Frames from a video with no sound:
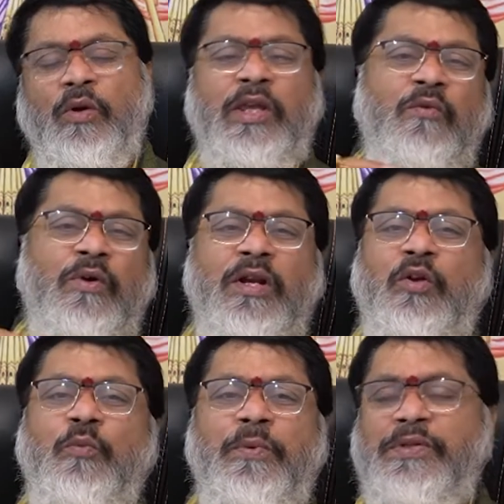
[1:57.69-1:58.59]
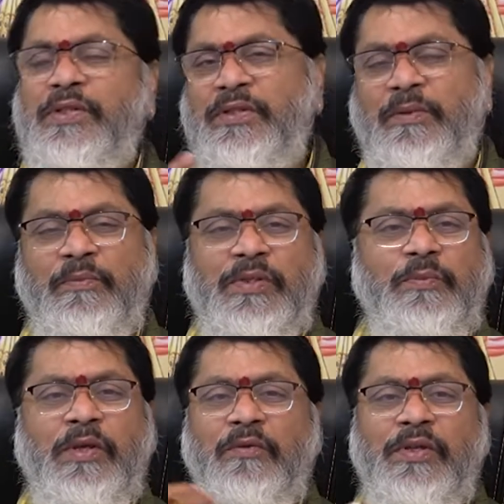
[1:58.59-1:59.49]
ఓకే వన్ ఆర్ టూ పర్సన్స్ సమ్
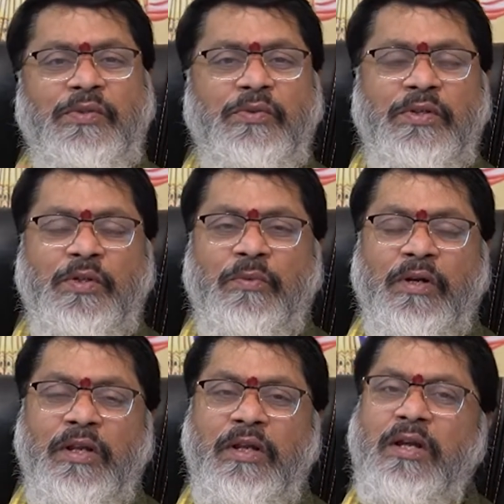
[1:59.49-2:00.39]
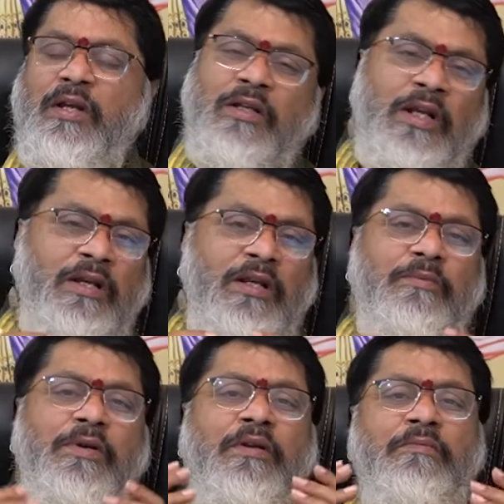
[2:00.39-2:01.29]
మిస్బిహేవియర్స్ ఉండొచ్చేమో కానీ నైంటీ
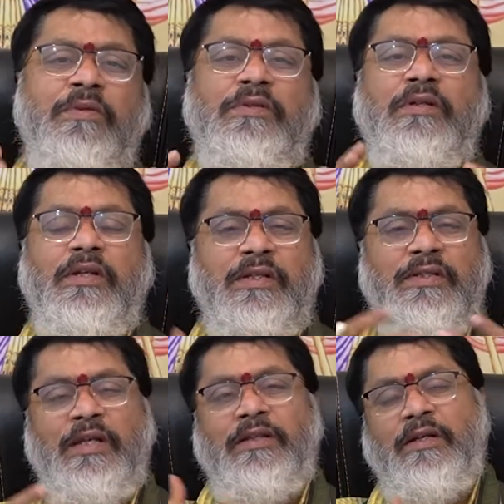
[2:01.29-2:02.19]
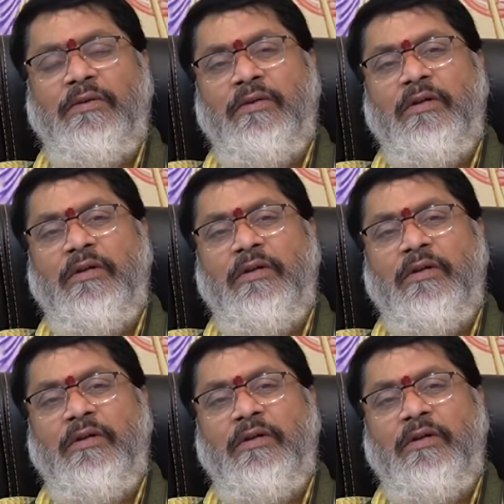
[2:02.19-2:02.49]
నైన్ పాయింట్ నైన్ పర్సెంట్ ఇట్ ఈస్ లైక్ దట్